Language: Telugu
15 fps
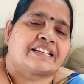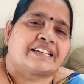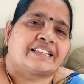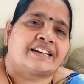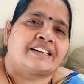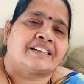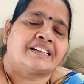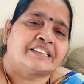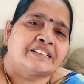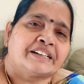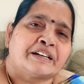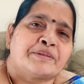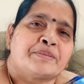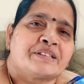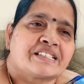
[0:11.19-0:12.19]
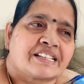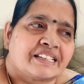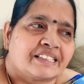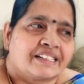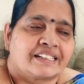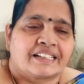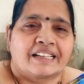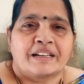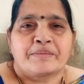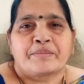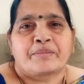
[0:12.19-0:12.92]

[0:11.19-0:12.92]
కదా ఎందుకు కనిపించలేదంటే